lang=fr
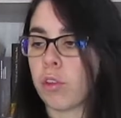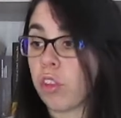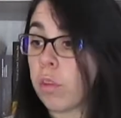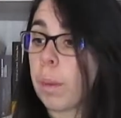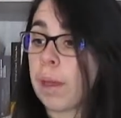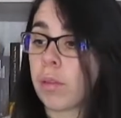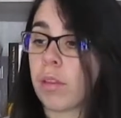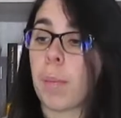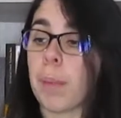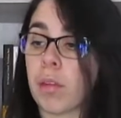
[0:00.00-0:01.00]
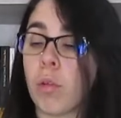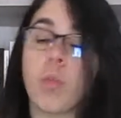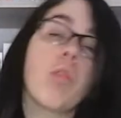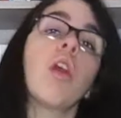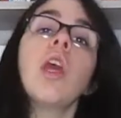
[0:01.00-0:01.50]
j'espère, ne sera pas trop
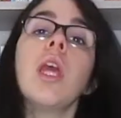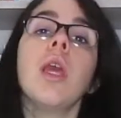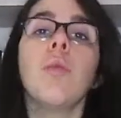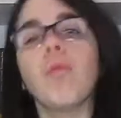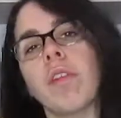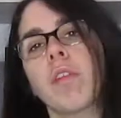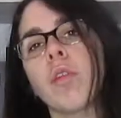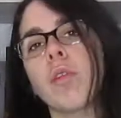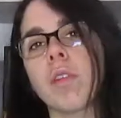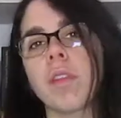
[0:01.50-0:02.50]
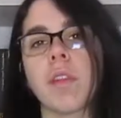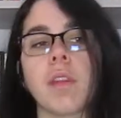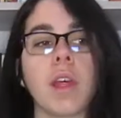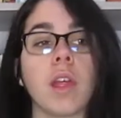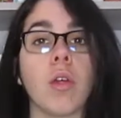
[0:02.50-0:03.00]
longue puisque
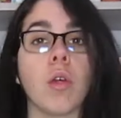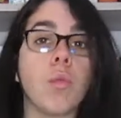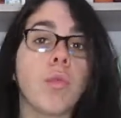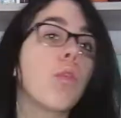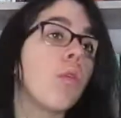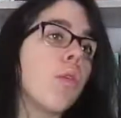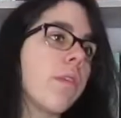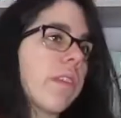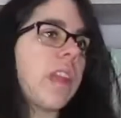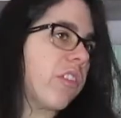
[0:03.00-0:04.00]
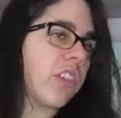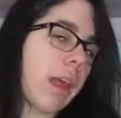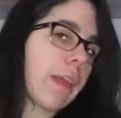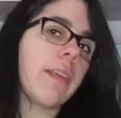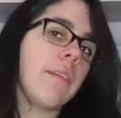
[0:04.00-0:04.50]
c'est un euh, book slash
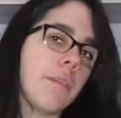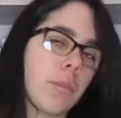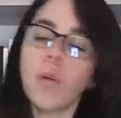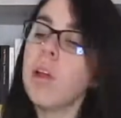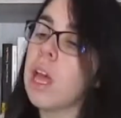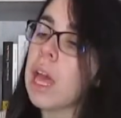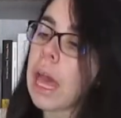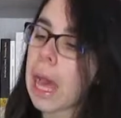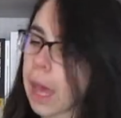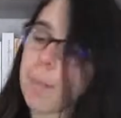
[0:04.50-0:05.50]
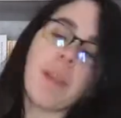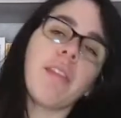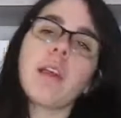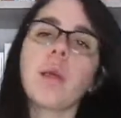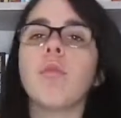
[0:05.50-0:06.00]
acquisition, appelez
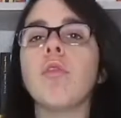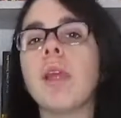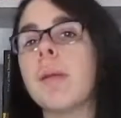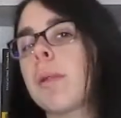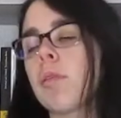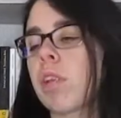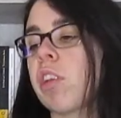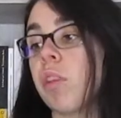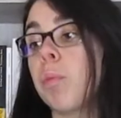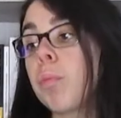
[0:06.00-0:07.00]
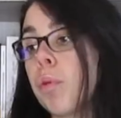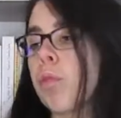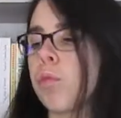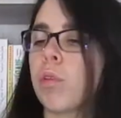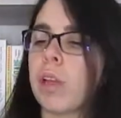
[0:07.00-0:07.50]
ça comme vous voulez, mais en tout cas j'ai
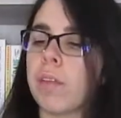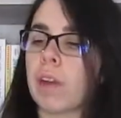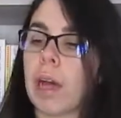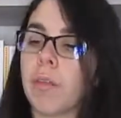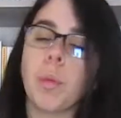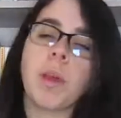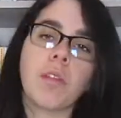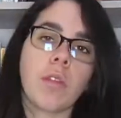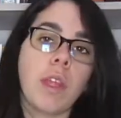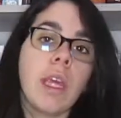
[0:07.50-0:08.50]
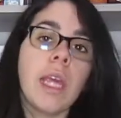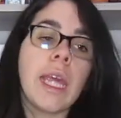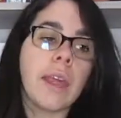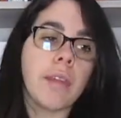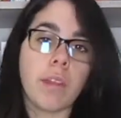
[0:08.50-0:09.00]
beaucoup de livres à vous présenter.
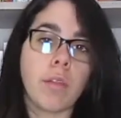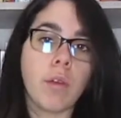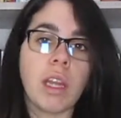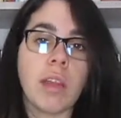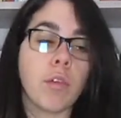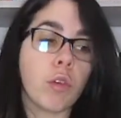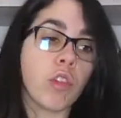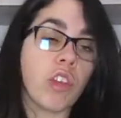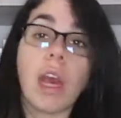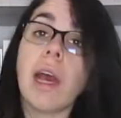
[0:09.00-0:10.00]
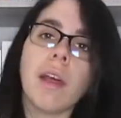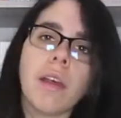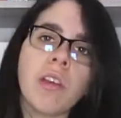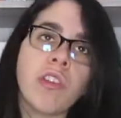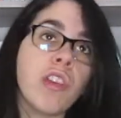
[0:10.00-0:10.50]
C'est tous les livres que j'ai
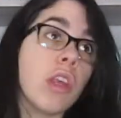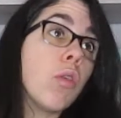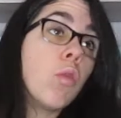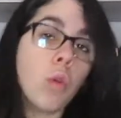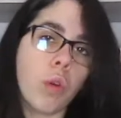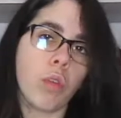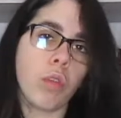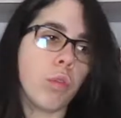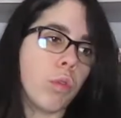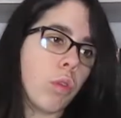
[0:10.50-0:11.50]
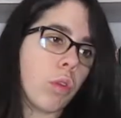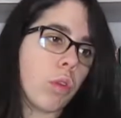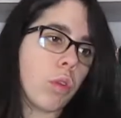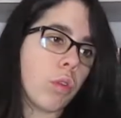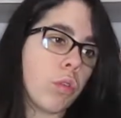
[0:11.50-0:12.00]
achetés ou reçus
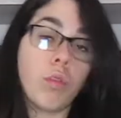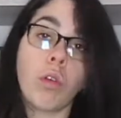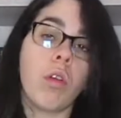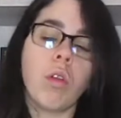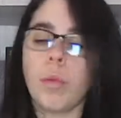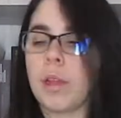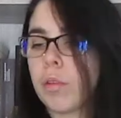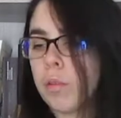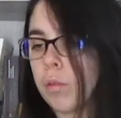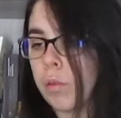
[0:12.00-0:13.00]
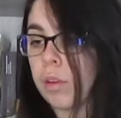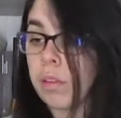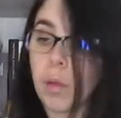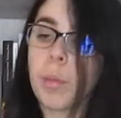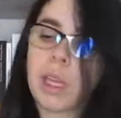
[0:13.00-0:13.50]
euh, durant le mois de
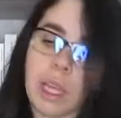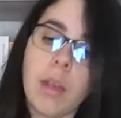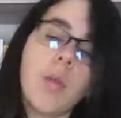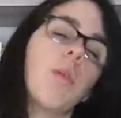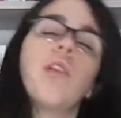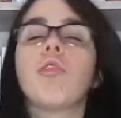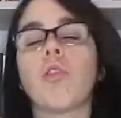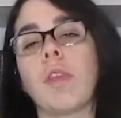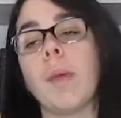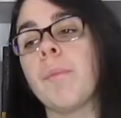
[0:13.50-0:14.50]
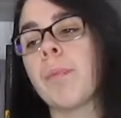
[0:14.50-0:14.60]
décembre et le mois de janvier.